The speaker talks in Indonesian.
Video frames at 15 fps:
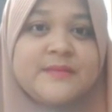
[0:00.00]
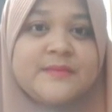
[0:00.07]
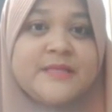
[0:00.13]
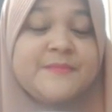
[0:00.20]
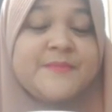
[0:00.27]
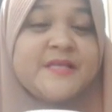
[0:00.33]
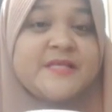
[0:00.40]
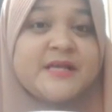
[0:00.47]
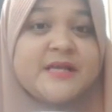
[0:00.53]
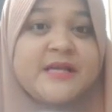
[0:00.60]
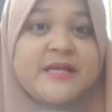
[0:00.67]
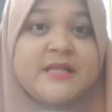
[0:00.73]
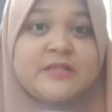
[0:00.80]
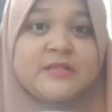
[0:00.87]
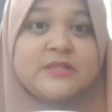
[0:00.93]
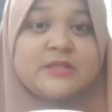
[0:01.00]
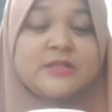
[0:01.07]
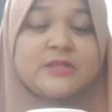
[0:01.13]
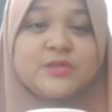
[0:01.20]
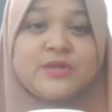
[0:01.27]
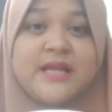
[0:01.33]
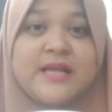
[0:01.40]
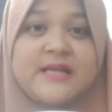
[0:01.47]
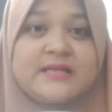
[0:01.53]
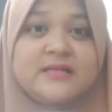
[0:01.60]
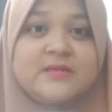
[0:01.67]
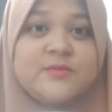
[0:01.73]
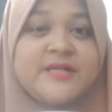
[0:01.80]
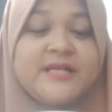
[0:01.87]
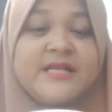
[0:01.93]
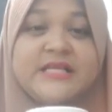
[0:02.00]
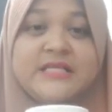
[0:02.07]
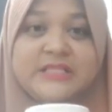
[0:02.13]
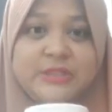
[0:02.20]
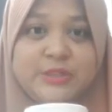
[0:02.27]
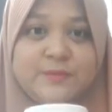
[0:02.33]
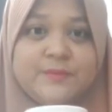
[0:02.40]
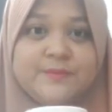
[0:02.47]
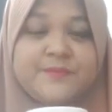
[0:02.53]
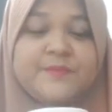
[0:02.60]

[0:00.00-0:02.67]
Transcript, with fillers: dibacakan ayat Quran kemudian ditiup